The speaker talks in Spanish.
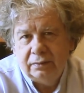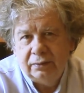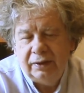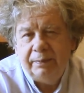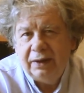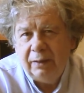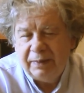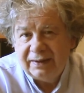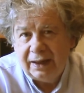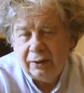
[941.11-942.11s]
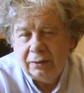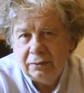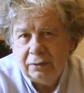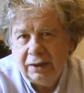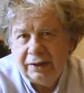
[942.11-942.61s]
Siempre es el pasado
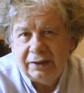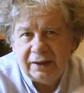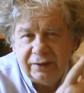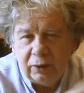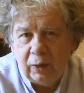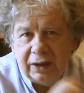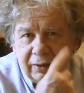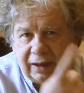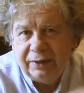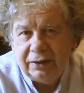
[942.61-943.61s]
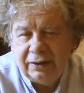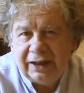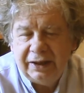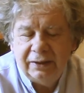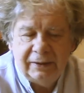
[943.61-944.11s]
¿no? el que está circulando en la mente de
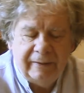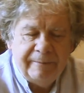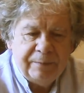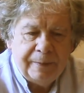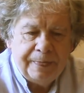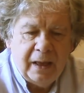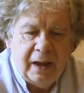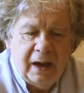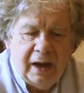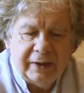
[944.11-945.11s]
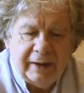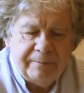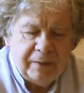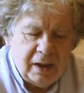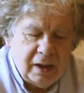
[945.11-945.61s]
esta gente. Ahora,
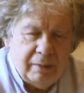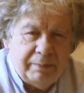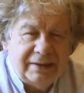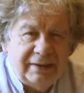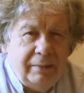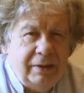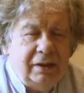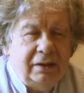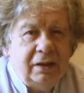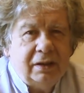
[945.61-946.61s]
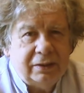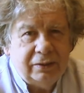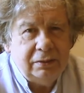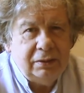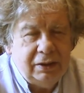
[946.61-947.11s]
parcialmente tiene
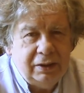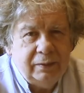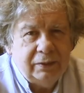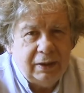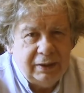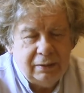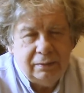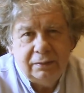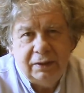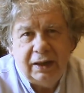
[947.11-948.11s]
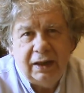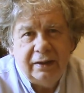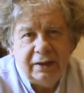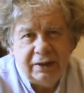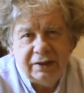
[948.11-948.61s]
razón, Guillermo Tellier, de que la
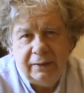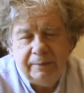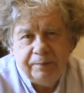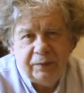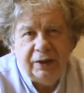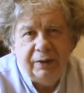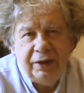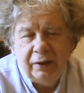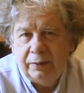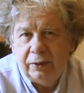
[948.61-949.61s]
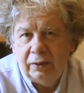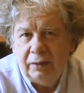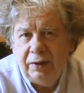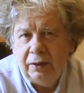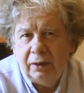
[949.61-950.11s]
derecha tiene miedo, pero no
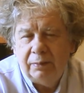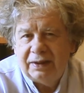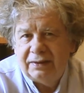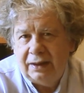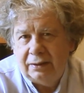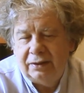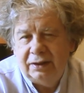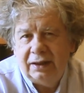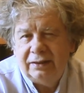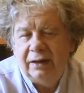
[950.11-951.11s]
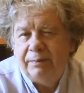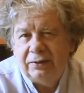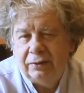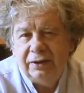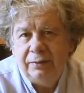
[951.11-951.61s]
es miedo del pasado, si ya se les
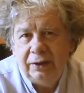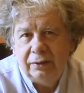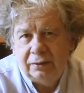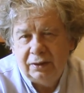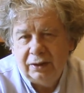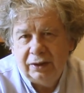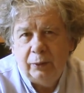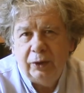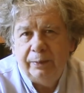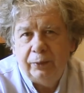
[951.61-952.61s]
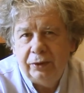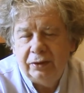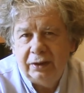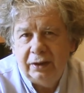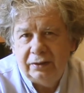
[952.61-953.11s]
pasó ese miedo que hubieran podido
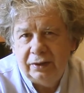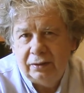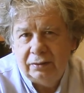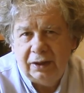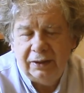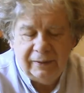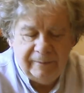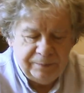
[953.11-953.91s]
tener, señor Telier.